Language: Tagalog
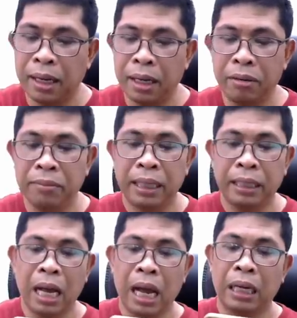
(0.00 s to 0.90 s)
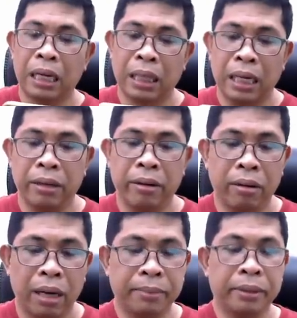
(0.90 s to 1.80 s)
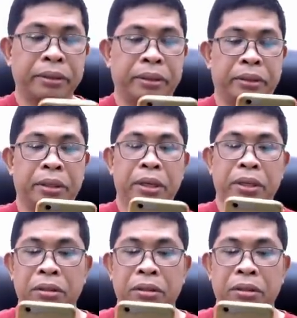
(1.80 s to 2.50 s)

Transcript: Hello, maray na aga sa indong gabos.